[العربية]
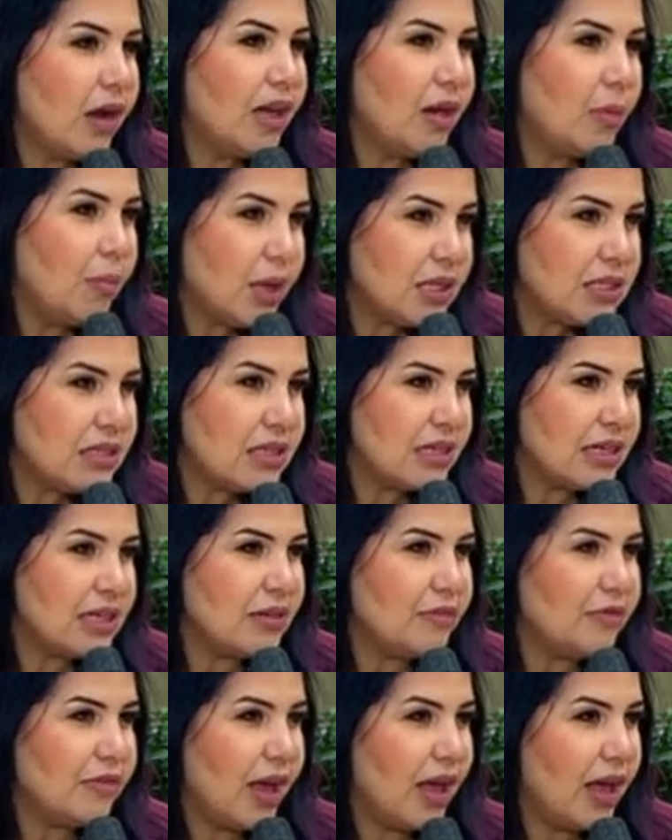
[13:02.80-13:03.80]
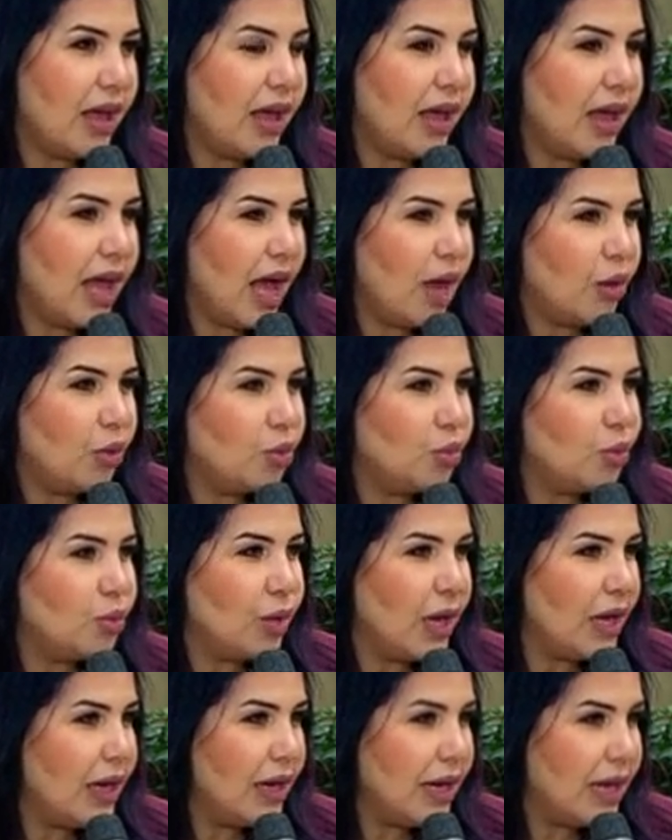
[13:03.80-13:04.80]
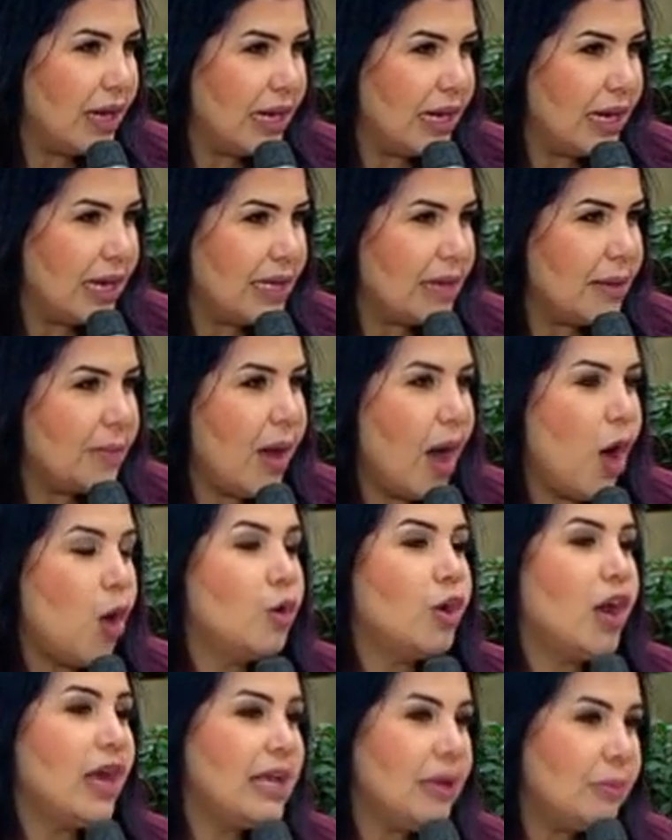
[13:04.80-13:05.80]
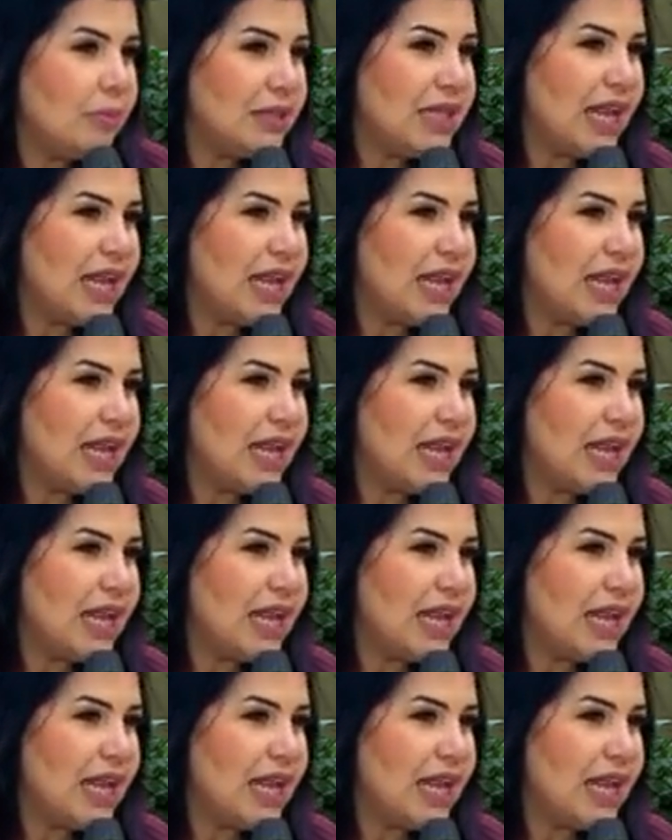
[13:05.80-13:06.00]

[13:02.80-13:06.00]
المصري ف او ال... يبقى قريب من